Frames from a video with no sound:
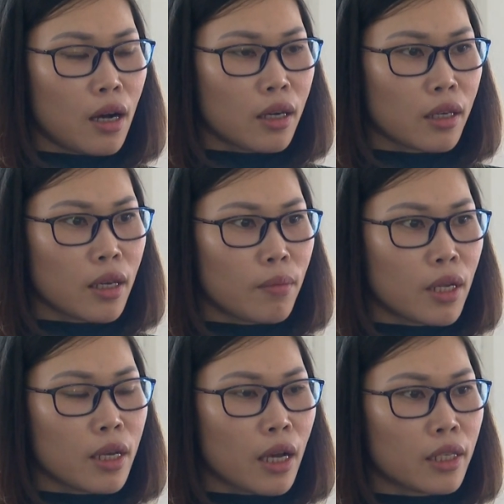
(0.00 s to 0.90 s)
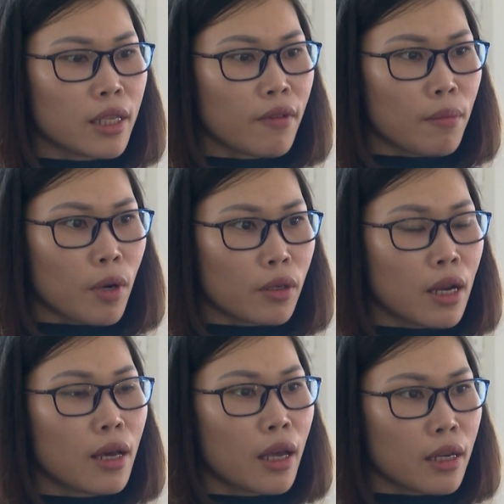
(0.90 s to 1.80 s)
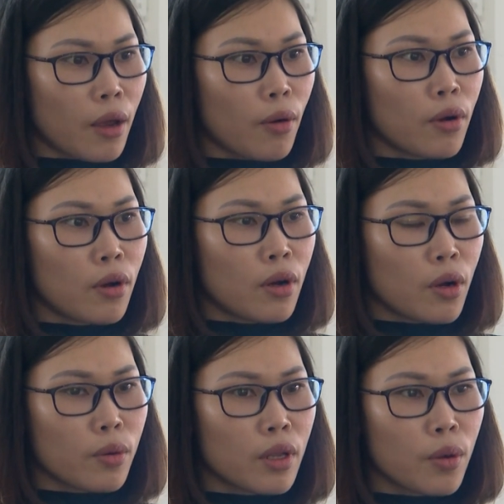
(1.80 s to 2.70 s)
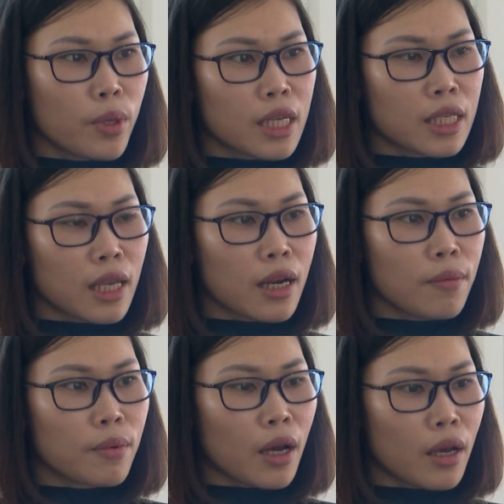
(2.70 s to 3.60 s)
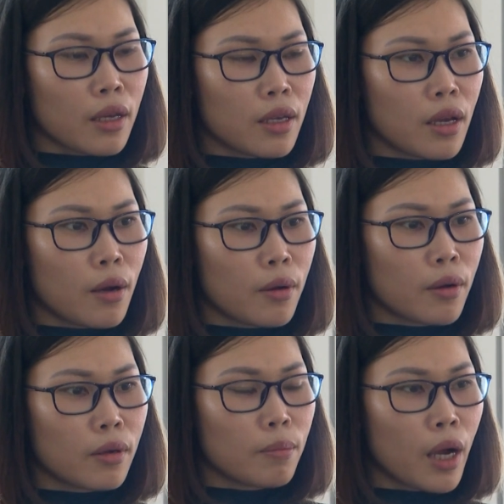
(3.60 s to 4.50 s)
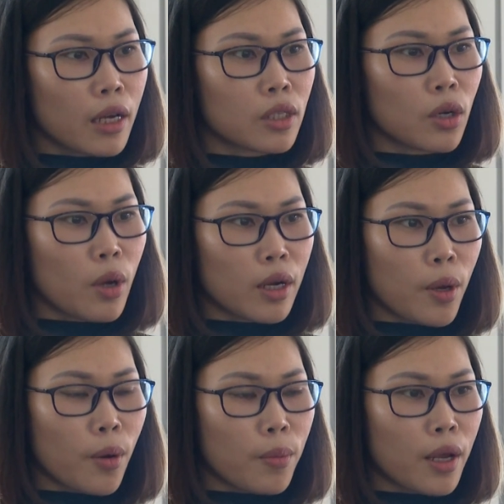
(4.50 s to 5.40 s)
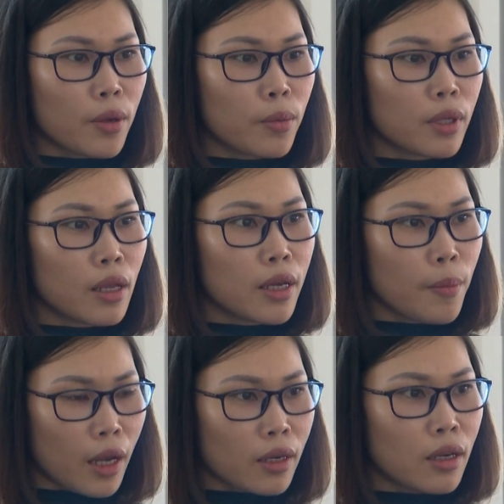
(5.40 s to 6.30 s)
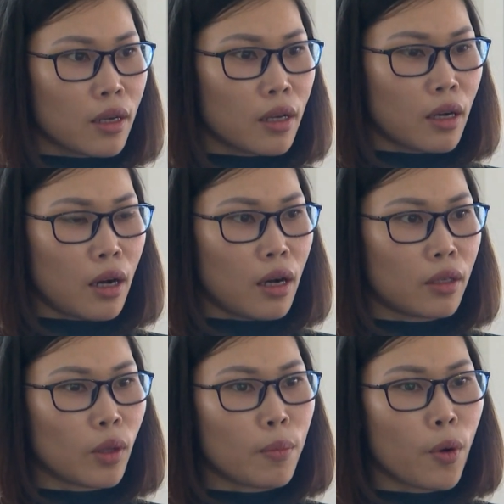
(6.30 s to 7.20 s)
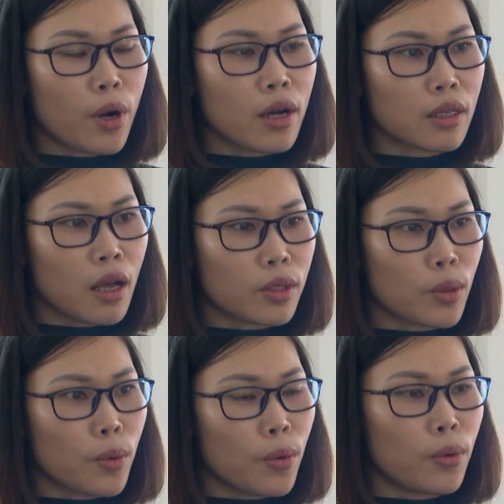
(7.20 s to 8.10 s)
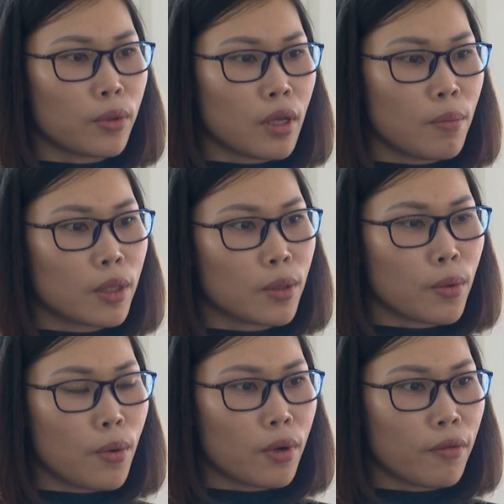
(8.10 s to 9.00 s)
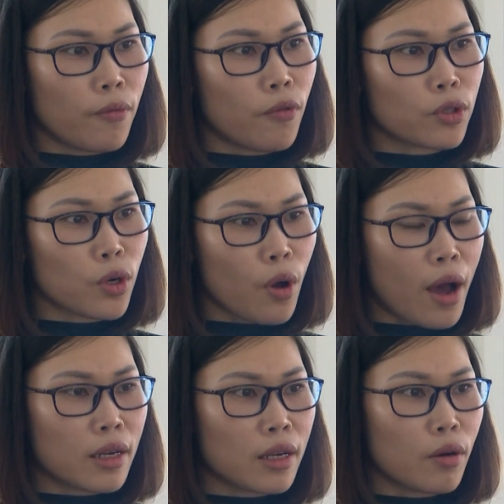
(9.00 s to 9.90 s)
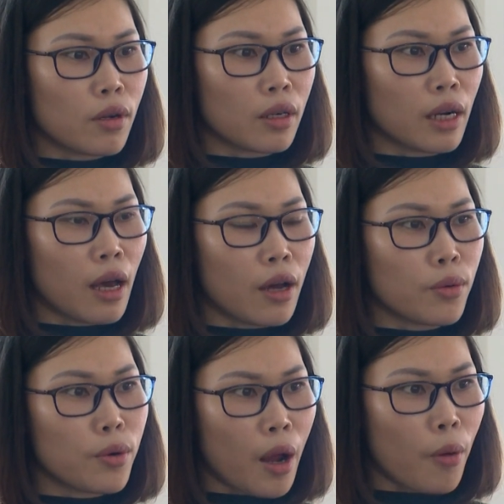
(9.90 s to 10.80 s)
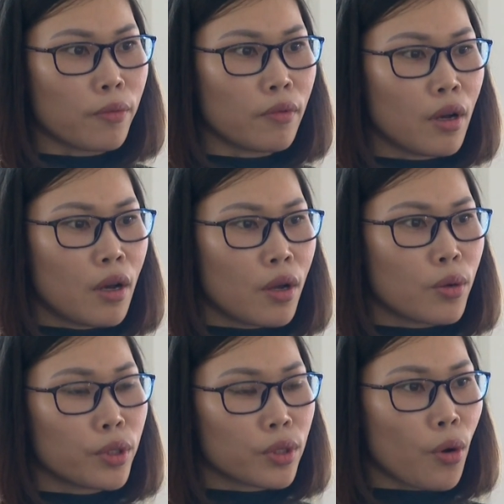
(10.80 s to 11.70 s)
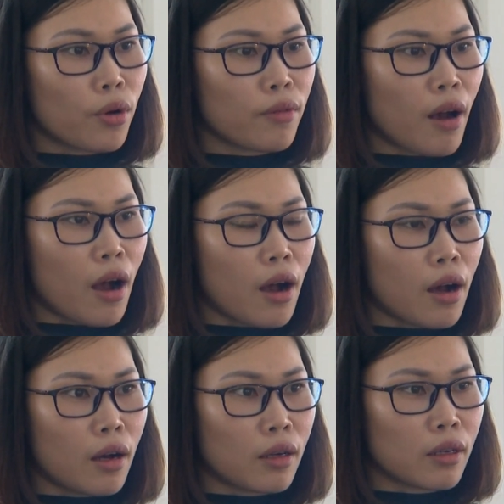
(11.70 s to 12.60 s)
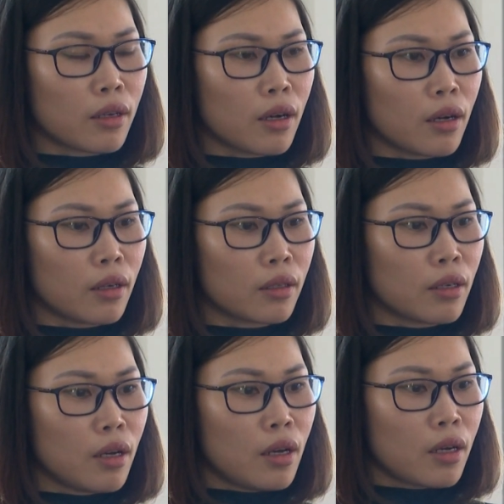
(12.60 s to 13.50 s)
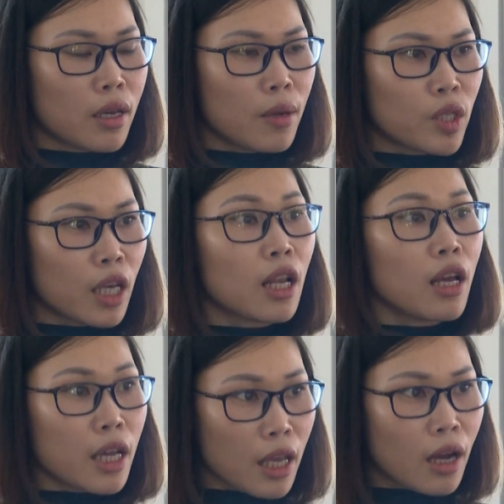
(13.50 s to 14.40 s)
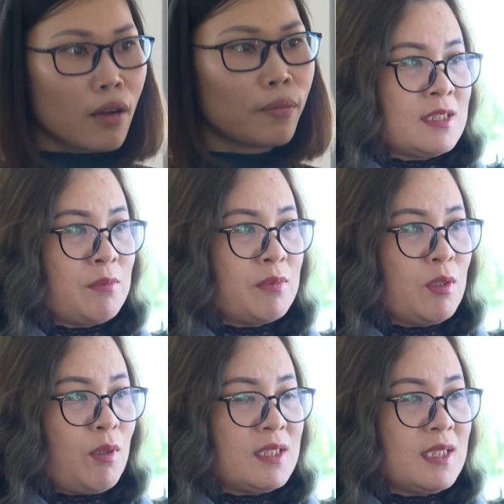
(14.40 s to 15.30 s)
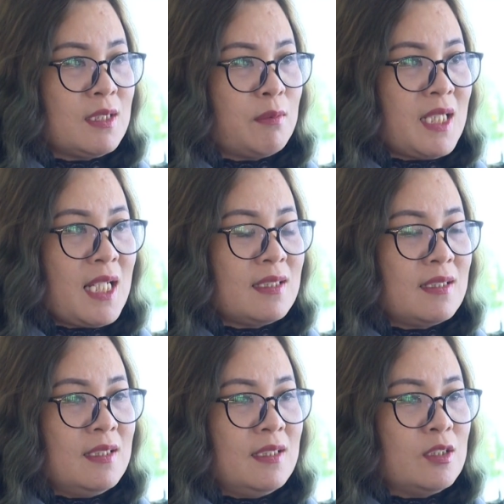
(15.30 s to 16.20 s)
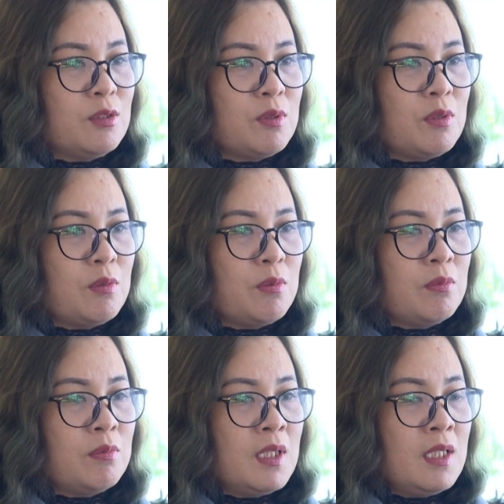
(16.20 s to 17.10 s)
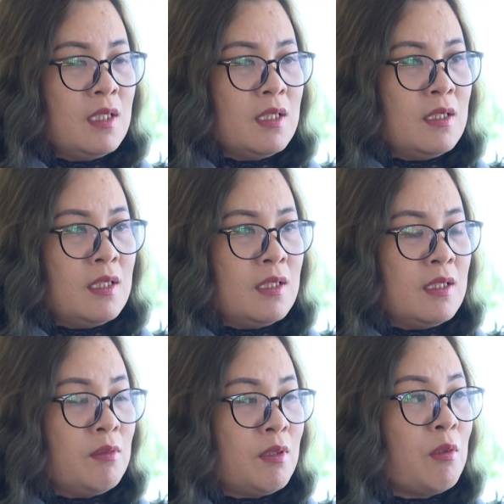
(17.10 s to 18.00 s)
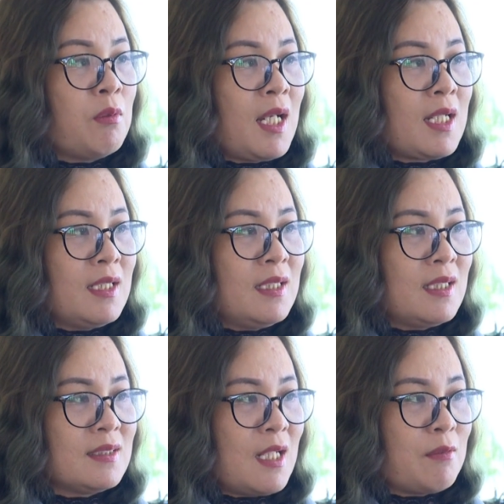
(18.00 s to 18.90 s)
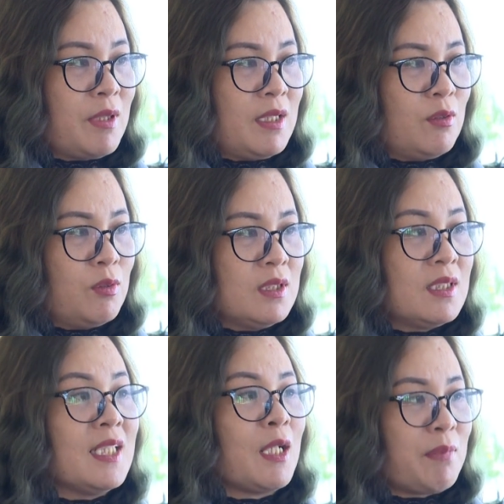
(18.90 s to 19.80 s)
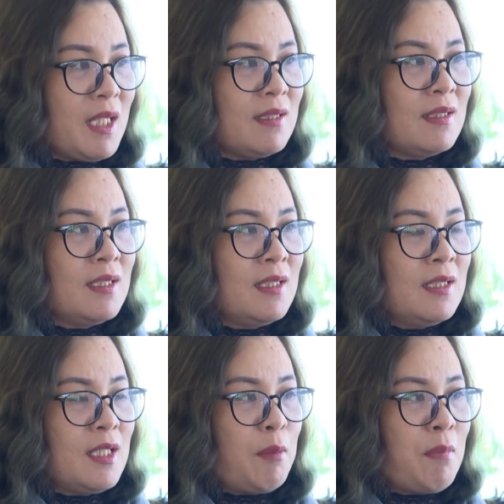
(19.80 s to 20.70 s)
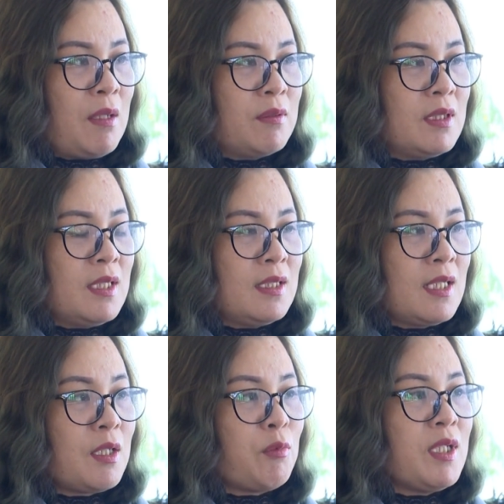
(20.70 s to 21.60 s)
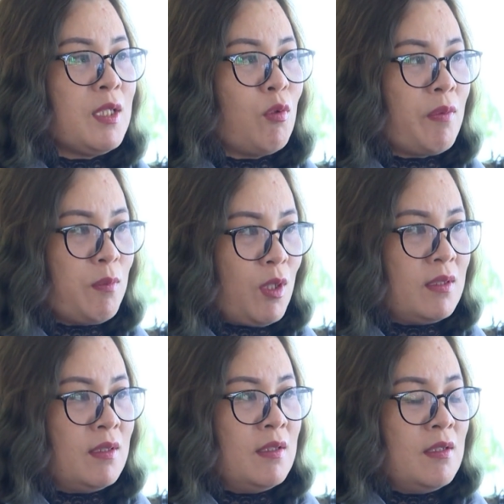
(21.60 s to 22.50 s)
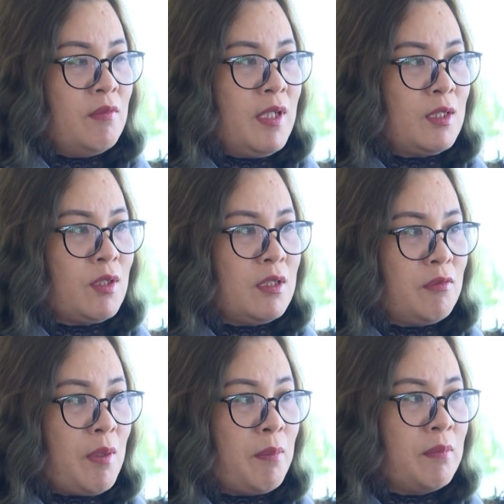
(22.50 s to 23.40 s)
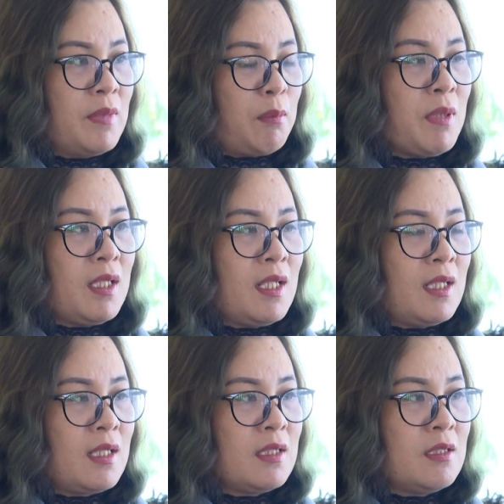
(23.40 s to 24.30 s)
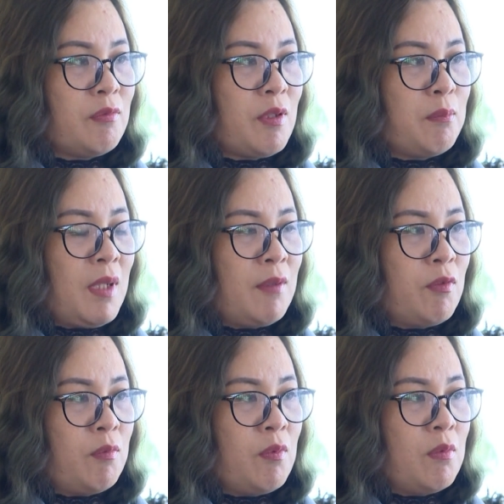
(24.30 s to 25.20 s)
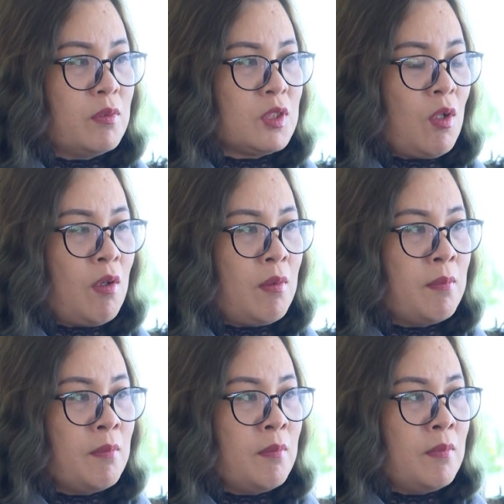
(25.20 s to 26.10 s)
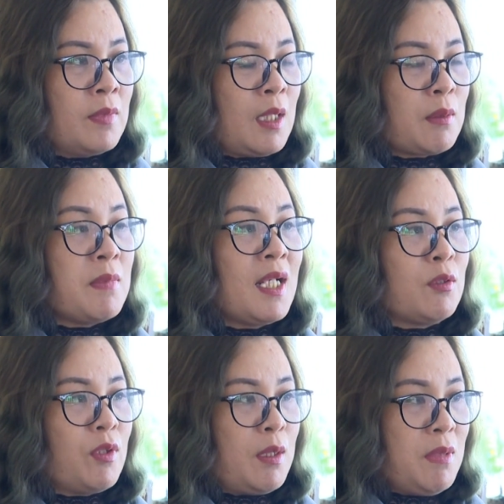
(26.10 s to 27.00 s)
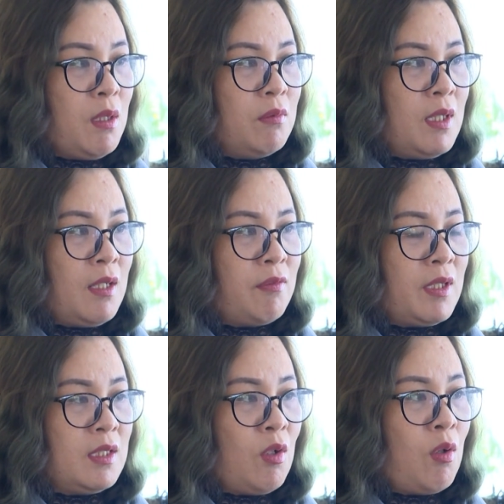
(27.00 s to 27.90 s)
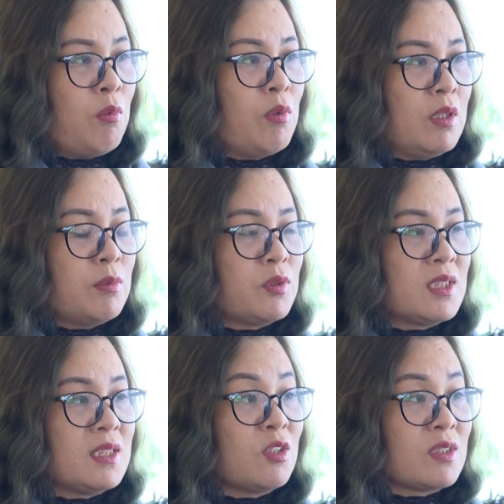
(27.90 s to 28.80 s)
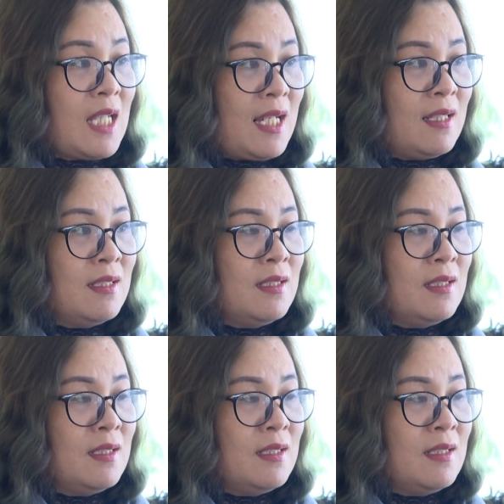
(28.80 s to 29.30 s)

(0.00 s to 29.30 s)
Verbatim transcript: à, kiểm định cái sản phẩm đó rất là ngặt nghèo, cũng như là quy trình set up cái à, bữa ăn cho đoàn đại biểu hôm nay cũng rất là nghiêm ngặt. À, toàn bộ các à, dụng cụ, thiết bị dụng cụ để phục vụ cho đoàn thì đều được là đun nóng, đun sôi và à, kiểm tra rất là kỹ. Trong cái quá trình giám sát thì chúng tôi cũng yêu cầu các cái khách sạn phải tổ chức ký cam kết, đảm bảo thực hiện các cái quy định của pháp luật về an toàn thực phẩm, đặc biệt là các cái thực phẩm mà phục vụ cho các cái bữa ăn của đại biểu là phải có nguồn gốc xuất xứ rõ ràng.